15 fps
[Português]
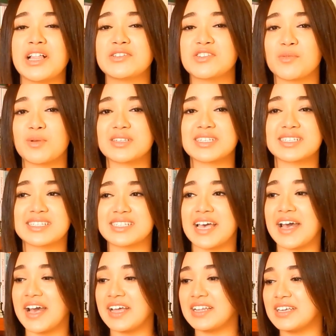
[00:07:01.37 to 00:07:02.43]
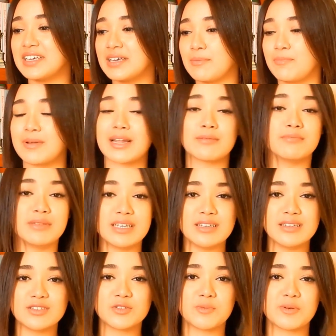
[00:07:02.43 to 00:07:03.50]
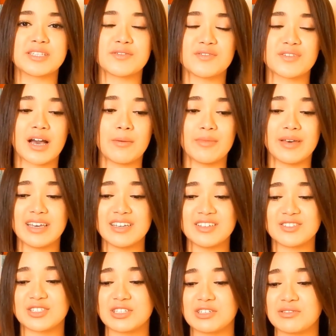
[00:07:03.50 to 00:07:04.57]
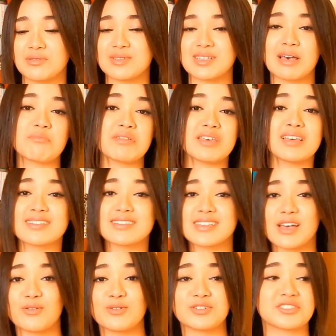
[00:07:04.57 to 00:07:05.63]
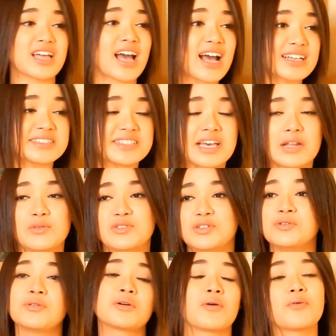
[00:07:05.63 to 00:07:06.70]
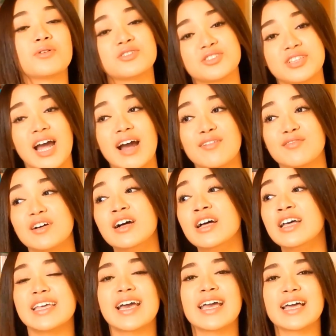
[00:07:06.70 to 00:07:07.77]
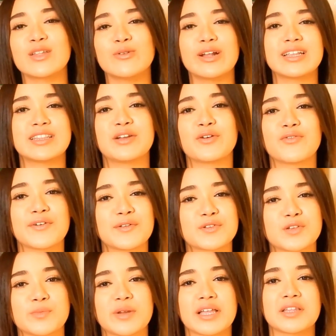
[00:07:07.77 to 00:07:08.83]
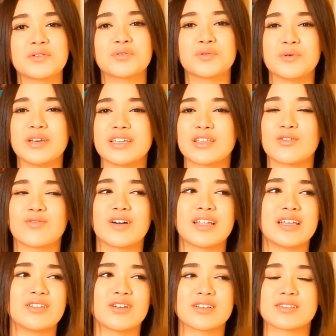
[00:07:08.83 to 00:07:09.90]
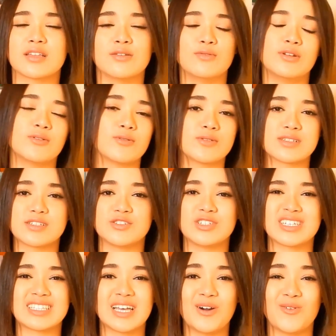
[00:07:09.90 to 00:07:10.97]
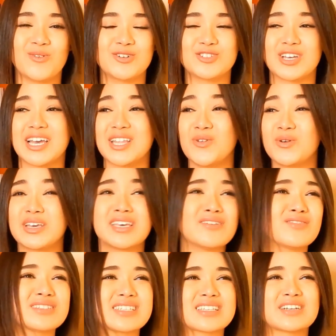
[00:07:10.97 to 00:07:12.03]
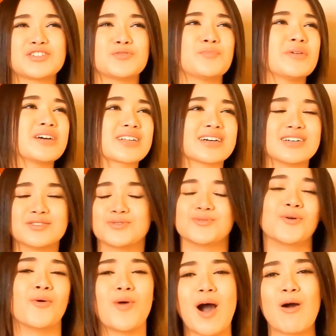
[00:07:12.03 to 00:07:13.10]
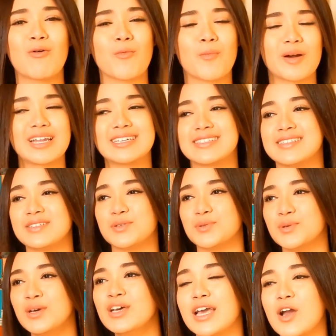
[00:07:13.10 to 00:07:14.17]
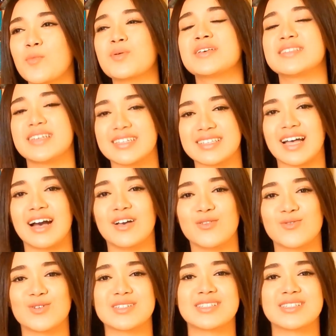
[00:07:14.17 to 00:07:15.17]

falado sobre essa série pra mim especificamente. Eu não sabia se ia gostar, se era o estilo que eu gostava. E aí a Luli Trigo falou sobre ela no Twitter. Eu falei, nossa, Luli, eu não assisti até hoje. A ela, o que você você tá esperando ou algo parecido. E aí eu pensei, tá, eu vou